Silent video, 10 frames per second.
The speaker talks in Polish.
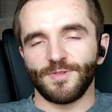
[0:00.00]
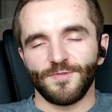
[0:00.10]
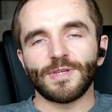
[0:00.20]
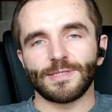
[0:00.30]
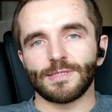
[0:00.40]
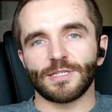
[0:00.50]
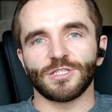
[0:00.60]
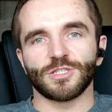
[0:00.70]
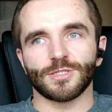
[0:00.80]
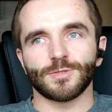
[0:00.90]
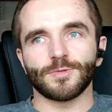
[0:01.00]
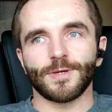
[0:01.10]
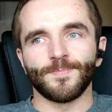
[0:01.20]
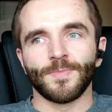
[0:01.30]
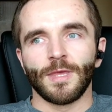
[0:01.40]
Mniej więcej, tak się
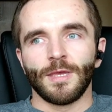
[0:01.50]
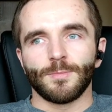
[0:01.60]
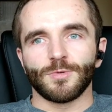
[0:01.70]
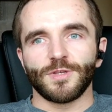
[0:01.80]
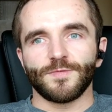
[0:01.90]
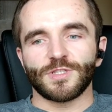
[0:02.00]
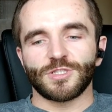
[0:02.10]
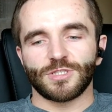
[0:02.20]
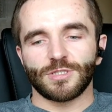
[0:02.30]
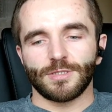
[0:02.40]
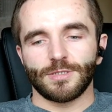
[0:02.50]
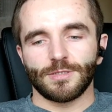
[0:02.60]
szacuje, ponieważ,